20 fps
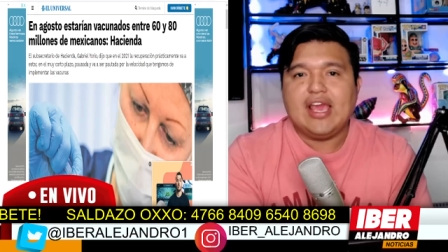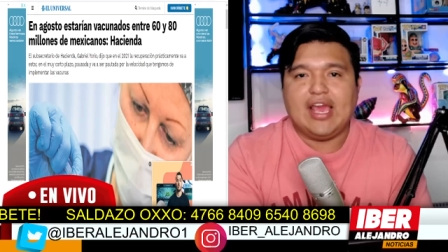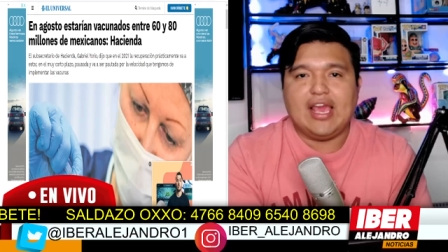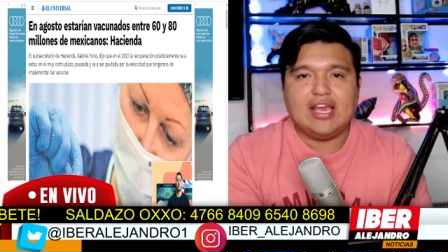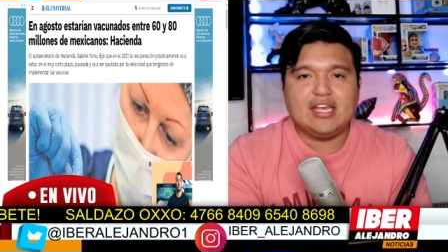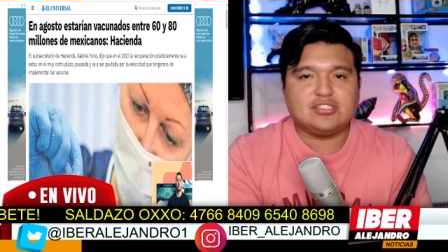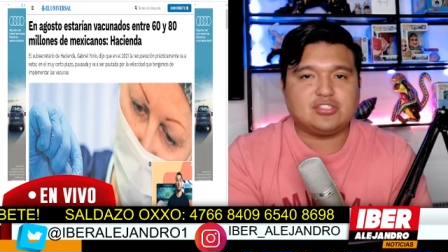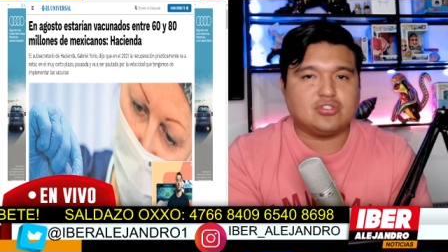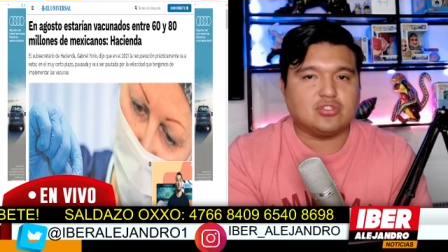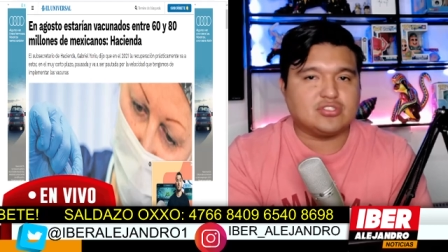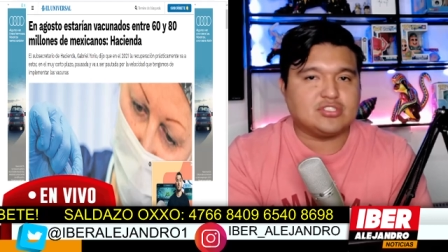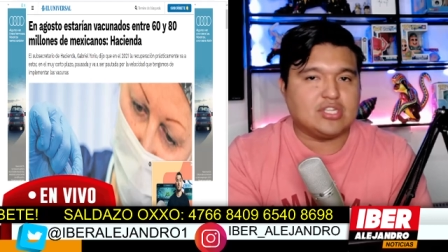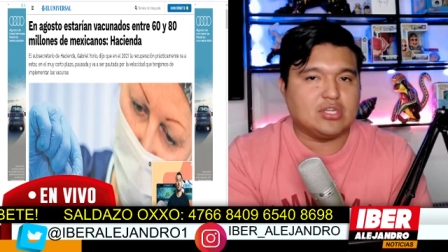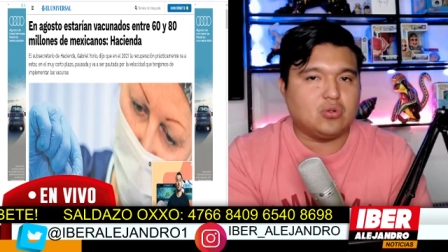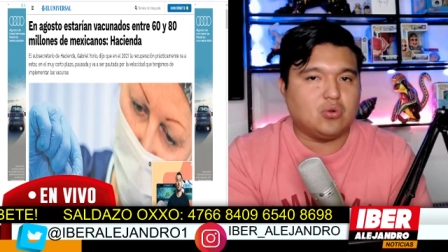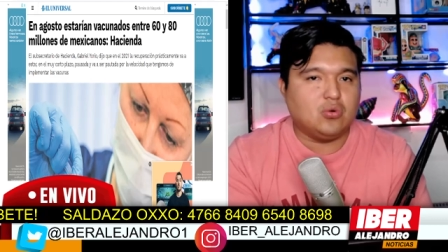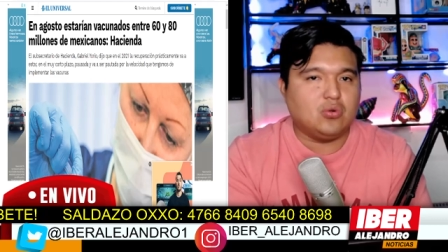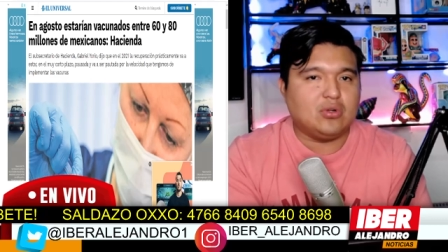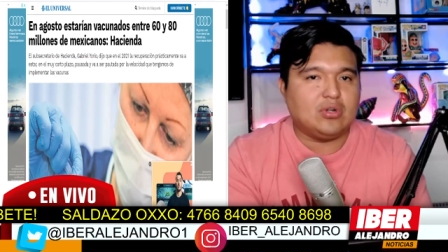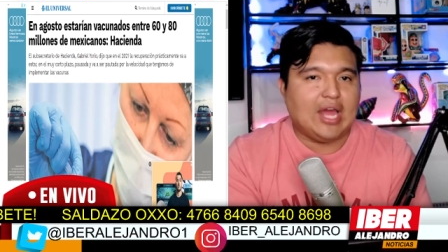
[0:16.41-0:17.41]
Esto
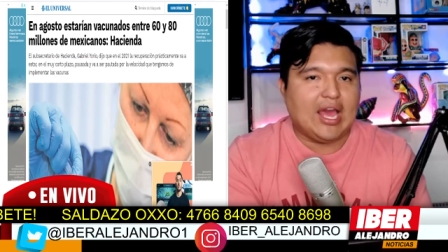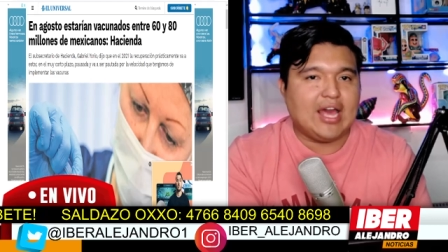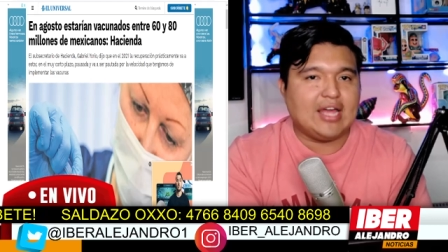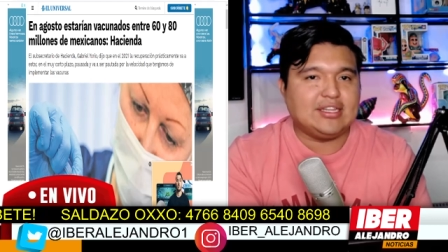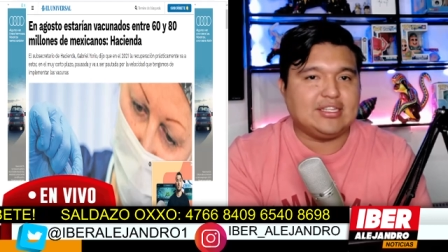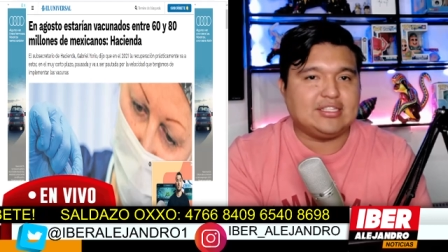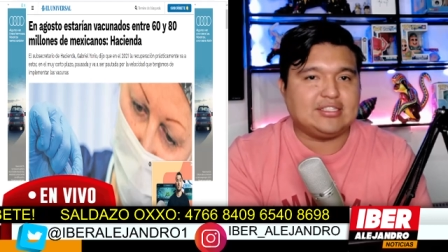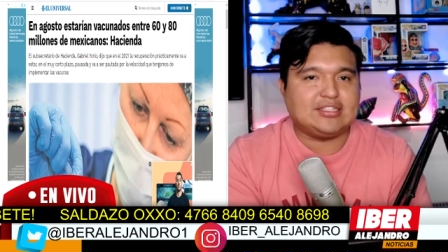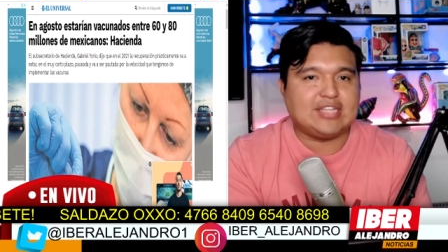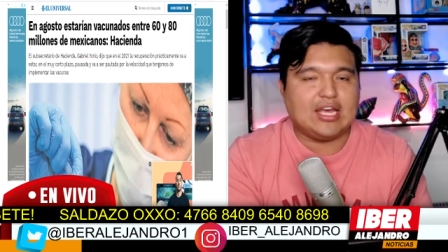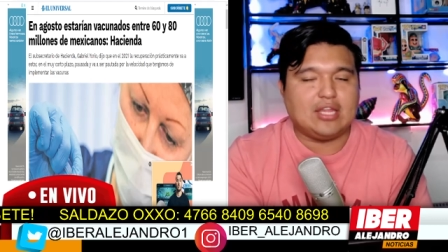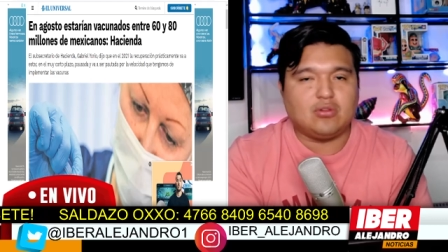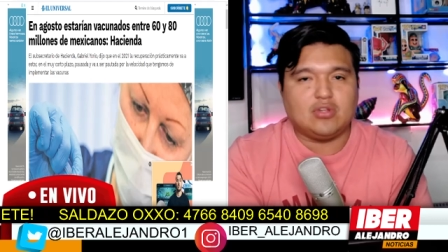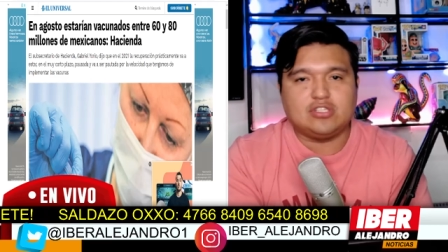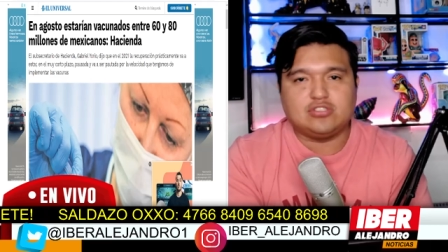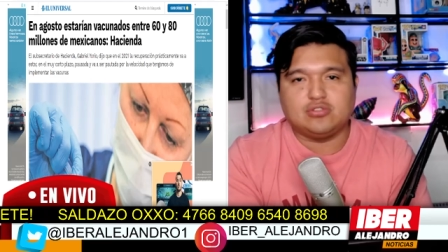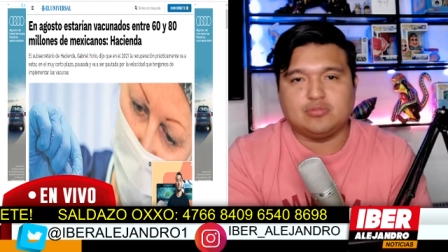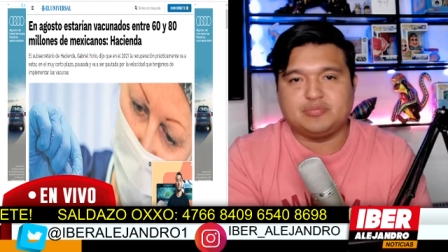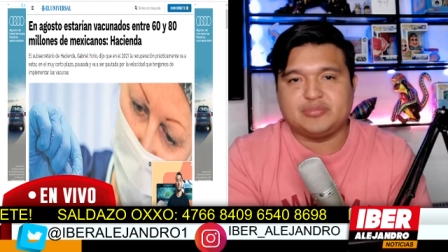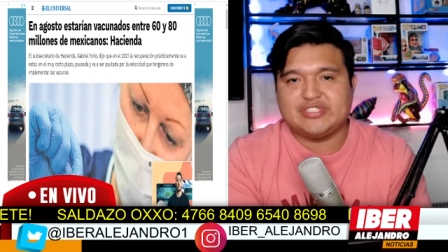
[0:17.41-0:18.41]
según ha dictado
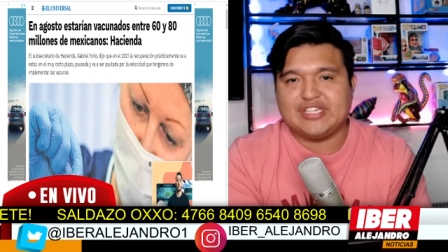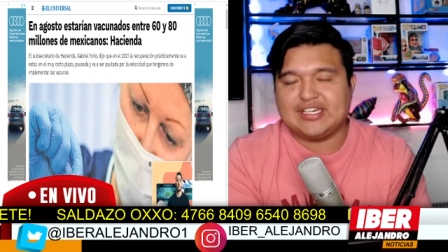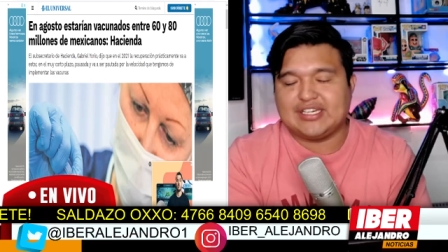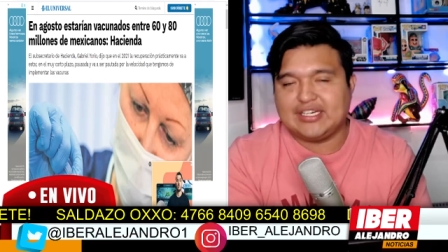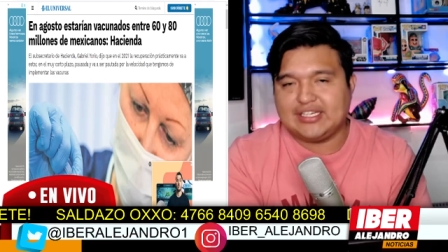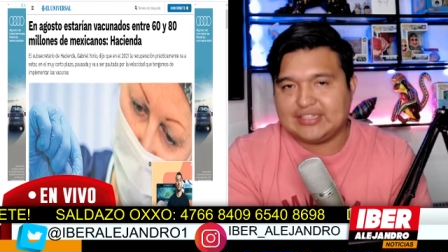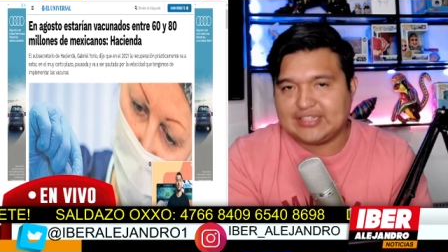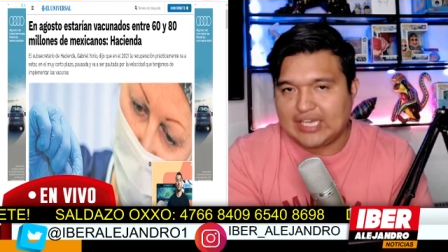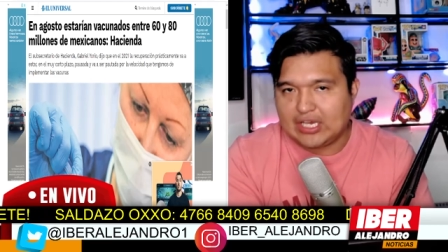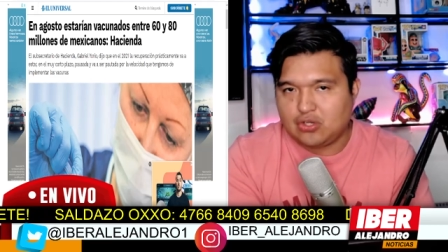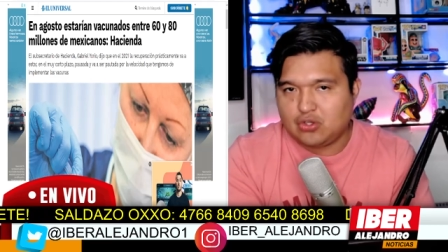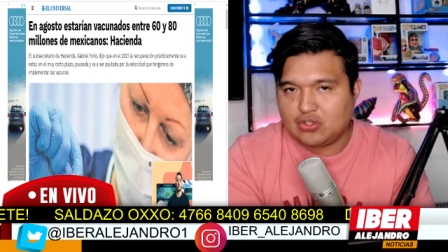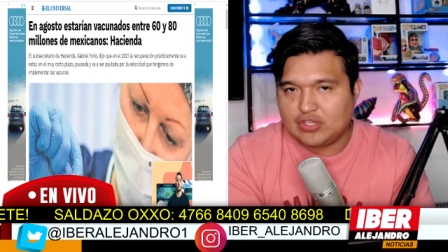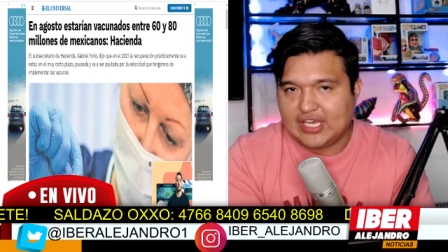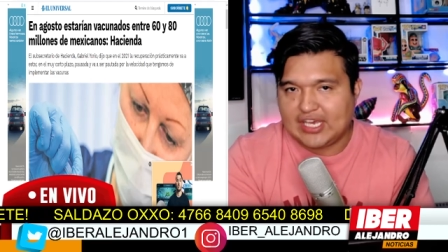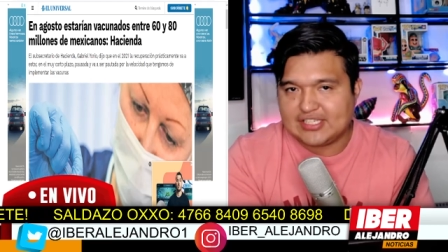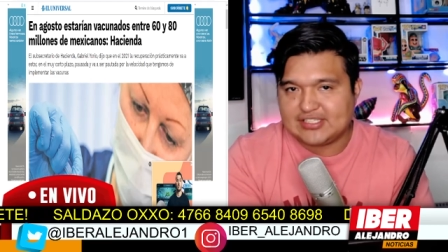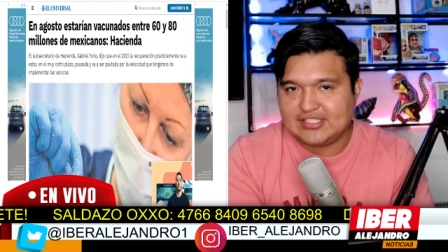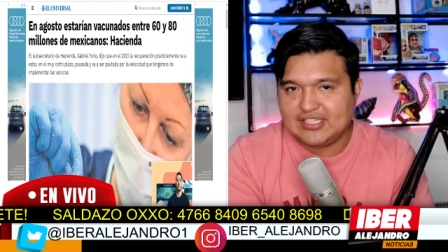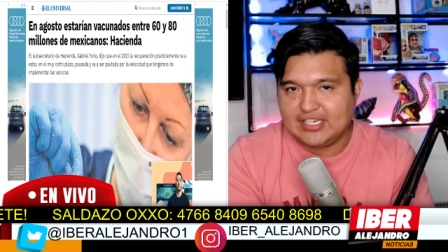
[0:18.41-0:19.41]
el subsecretario
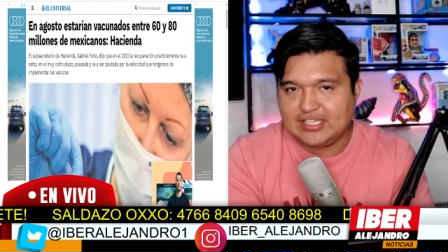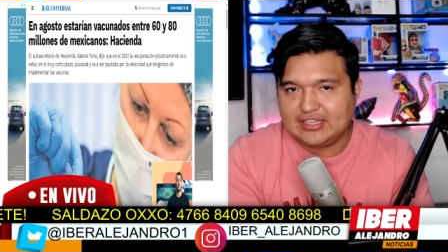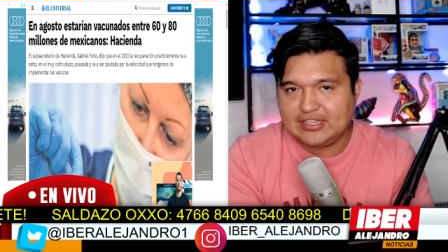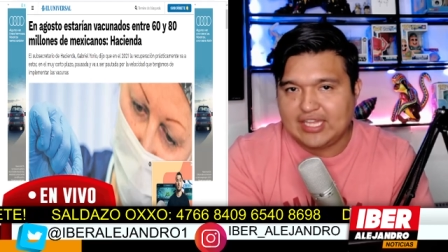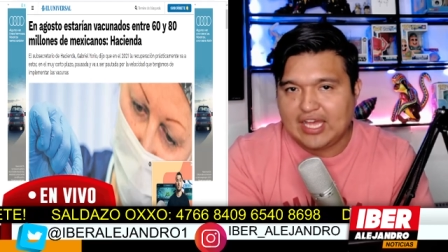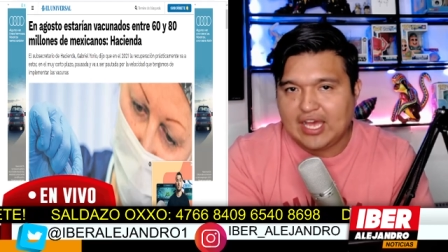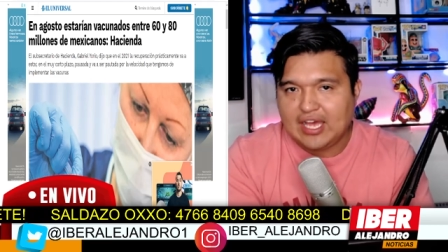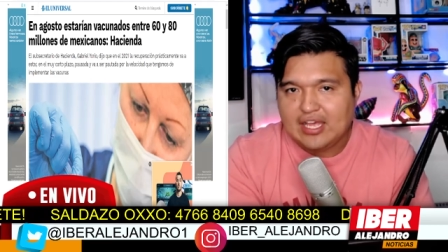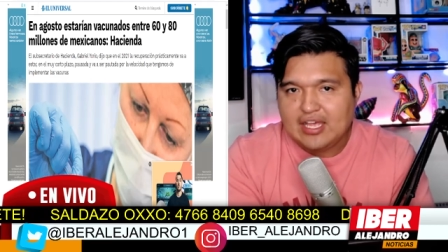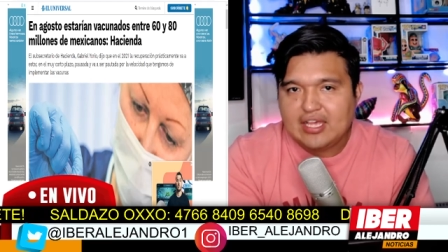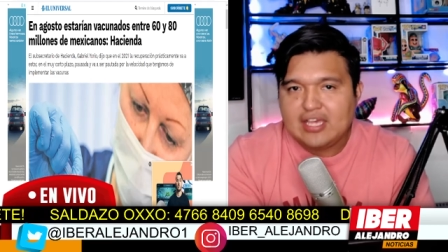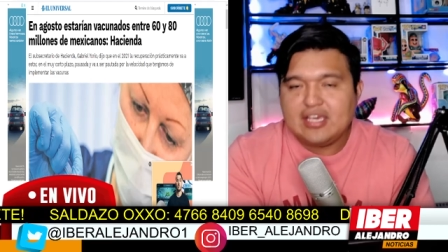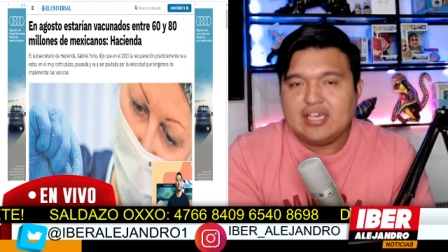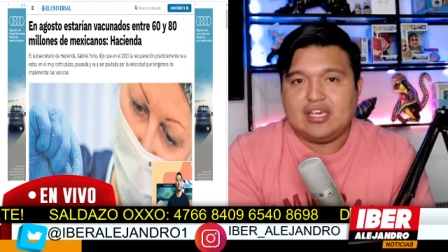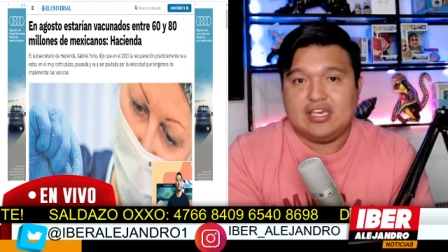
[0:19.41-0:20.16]
de Hacienda.